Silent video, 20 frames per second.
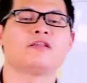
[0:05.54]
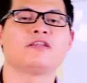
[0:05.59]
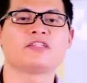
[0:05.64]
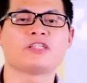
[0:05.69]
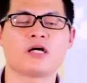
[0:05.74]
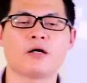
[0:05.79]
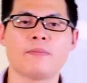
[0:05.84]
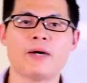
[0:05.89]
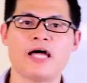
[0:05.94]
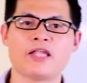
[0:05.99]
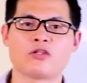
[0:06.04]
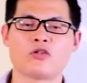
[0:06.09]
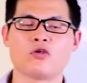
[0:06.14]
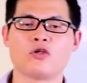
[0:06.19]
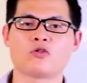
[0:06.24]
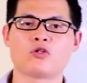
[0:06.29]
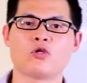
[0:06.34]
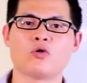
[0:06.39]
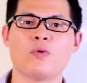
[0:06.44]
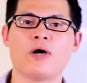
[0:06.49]
Xin chào các bạn, tôi
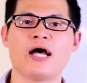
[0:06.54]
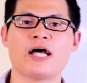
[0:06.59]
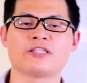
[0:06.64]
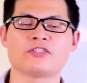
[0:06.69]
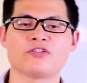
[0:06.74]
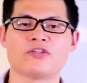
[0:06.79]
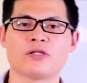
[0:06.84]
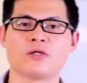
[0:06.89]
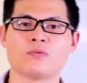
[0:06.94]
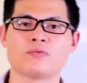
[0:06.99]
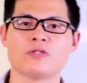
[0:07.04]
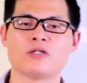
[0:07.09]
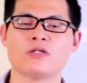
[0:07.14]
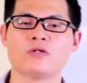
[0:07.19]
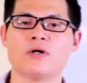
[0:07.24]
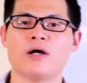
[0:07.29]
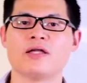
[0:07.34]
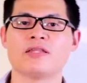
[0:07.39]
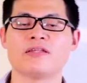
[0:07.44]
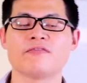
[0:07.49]
là Tuấn Hoàng, chuyên gia đầu tư
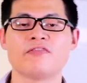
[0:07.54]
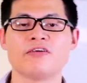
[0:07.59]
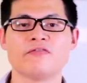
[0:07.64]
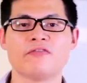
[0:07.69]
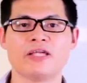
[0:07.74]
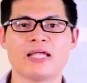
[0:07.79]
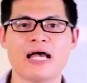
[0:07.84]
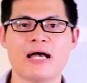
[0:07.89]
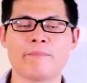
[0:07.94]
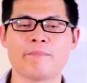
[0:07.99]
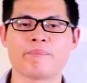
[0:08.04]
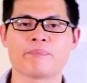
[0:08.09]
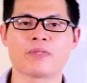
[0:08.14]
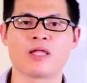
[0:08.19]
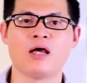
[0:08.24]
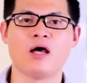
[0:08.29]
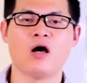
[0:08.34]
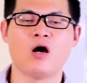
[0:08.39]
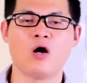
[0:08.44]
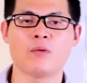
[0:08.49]
của AzFin Việt Nam.
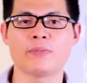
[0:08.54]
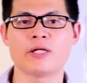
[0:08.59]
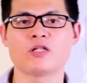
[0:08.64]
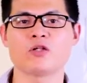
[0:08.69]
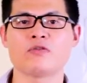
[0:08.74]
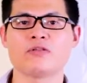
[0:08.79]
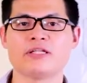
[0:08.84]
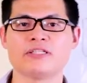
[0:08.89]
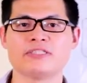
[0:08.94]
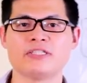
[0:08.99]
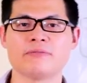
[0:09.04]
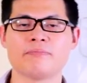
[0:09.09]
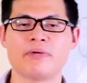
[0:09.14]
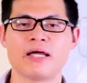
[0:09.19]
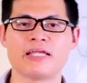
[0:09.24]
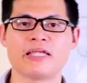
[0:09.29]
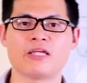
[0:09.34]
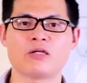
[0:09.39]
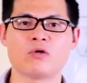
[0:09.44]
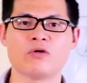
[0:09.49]
Hôm nay tôi xin trình
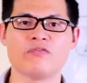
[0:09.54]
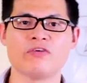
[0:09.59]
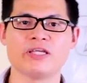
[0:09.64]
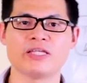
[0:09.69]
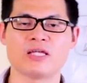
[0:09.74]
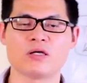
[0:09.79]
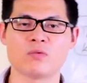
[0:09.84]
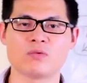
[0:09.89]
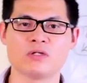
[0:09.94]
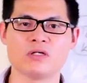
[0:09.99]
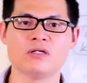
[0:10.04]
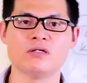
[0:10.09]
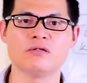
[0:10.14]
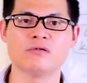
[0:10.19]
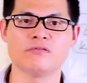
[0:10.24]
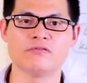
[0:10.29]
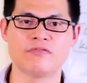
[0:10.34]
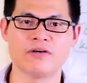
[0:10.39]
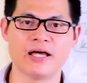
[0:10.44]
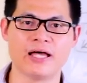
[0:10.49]
bày đến quý vị nhà đầu tư
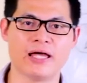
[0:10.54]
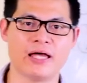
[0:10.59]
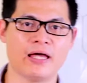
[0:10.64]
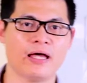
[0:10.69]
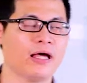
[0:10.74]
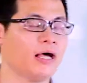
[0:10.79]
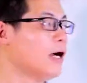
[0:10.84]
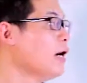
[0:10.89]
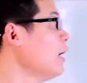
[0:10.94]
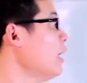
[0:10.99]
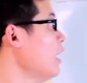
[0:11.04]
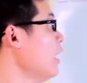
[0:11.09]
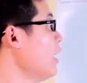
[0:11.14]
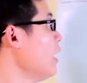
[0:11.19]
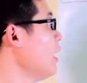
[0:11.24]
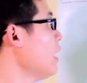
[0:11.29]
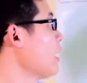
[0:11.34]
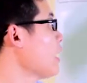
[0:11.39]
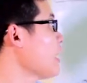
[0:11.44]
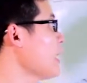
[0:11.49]
về
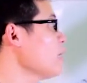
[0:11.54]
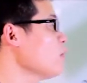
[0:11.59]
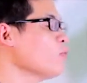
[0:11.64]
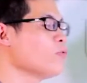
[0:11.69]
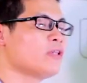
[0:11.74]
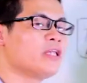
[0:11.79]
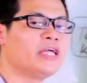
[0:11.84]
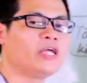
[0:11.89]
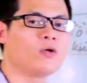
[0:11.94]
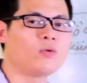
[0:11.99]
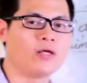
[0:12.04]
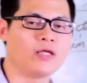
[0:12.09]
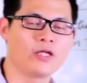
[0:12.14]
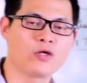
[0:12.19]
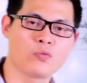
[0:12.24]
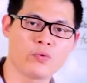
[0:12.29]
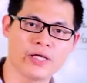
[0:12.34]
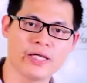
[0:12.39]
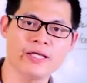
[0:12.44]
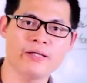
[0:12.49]
các công ty quản lý
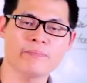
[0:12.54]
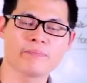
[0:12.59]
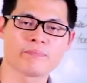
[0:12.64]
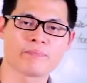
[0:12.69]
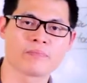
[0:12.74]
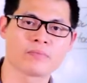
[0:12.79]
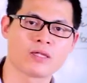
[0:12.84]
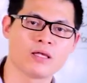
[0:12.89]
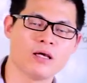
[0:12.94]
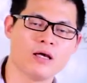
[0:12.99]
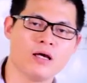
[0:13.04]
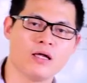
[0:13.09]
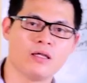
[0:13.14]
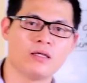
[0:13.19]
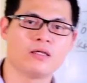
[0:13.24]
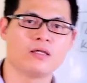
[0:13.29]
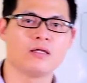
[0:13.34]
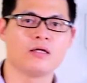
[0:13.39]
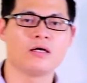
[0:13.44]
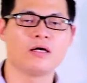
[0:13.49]
quỹ.
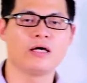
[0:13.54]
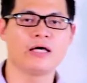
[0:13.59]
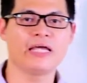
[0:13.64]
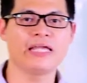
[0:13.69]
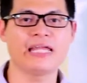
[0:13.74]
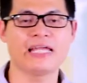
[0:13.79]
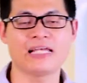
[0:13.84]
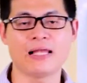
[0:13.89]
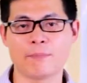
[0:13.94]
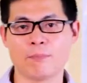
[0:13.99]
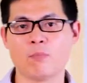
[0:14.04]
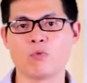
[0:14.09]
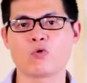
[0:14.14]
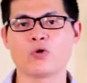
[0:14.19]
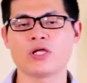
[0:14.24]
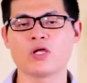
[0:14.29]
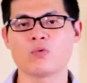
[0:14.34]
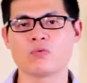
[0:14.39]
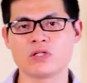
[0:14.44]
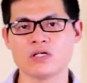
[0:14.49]
Khi thành lập một
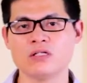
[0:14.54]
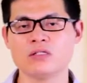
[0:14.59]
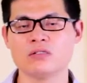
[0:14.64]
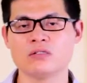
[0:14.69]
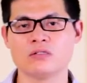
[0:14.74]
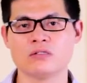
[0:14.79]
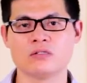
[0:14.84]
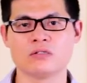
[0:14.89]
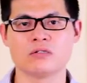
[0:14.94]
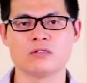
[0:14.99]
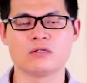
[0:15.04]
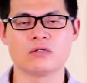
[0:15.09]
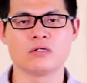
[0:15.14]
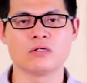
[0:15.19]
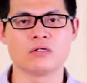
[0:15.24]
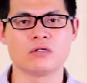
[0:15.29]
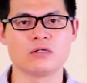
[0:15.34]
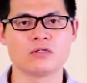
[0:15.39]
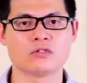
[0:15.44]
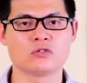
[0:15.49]
quỹ đầu tư,
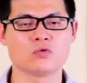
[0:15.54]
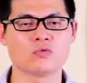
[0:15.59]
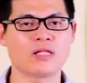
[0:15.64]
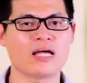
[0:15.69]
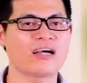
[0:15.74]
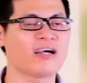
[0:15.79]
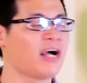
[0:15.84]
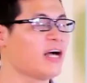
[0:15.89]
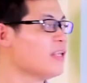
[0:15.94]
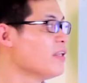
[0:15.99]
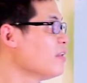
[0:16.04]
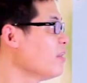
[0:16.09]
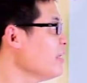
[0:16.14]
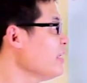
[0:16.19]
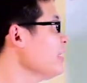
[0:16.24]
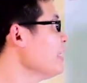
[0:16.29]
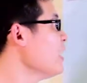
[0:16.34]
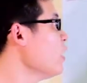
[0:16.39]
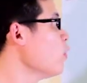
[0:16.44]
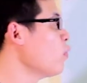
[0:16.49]
chúng ta cần
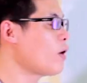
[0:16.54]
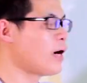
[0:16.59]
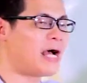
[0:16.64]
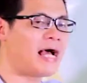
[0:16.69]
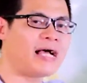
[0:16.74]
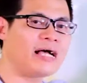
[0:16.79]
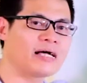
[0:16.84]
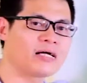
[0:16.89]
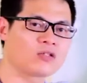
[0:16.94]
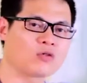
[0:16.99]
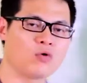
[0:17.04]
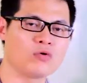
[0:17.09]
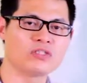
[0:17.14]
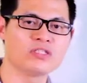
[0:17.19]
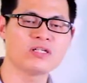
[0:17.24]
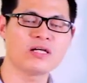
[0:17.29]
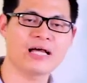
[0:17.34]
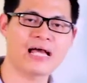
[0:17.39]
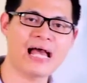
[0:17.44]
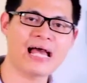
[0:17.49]
rất nhiều các tổ
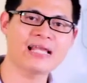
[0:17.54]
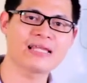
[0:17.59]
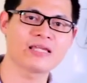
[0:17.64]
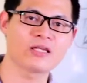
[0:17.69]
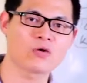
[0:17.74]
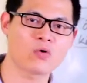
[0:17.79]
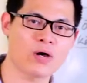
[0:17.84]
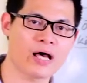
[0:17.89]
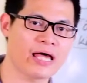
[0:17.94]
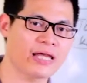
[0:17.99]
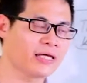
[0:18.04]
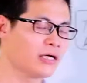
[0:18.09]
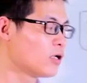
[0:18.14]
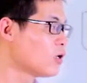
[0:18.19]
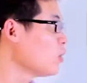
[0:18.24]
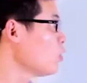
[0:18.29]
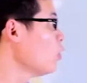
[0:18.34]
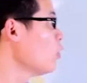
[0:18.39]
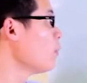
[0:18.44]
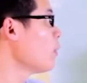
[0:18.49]
chức khác liên quan,
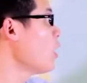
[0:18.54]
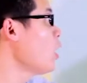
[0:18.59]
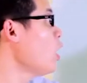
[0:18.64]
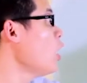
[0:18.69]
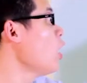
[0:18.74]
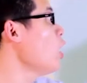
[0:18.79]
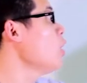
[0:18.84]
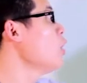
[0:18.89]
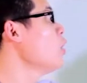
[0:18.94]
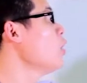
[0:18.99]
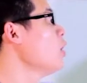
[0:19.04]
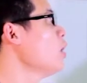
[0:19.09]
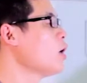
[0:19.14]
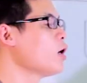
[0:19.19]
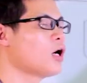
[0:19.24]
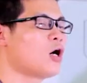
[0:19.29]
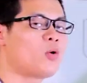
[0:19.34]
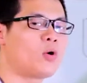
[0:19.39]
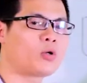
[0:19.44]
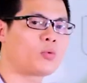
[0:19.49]
gồm có
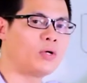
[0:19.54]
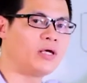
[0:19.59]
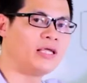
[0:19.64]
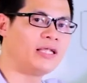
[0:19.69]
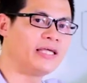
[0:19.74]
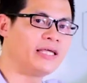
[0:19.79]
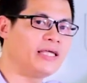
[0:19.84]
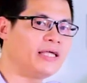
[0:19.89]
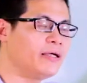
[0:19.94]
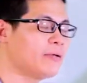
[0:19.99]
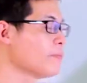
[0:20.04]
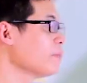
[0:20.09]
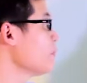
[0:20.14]
cơ quan quản lý,